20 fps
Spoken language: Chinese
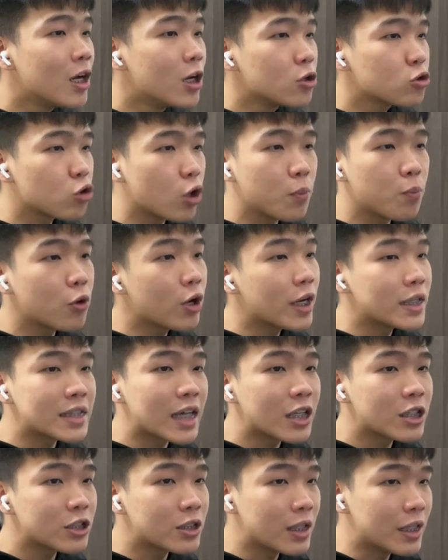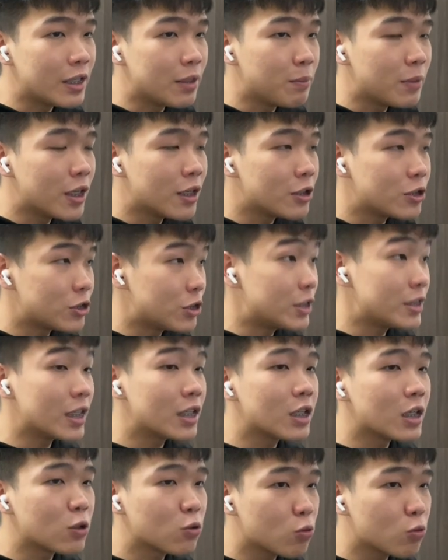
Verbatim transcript: 所以不可以在里面直接的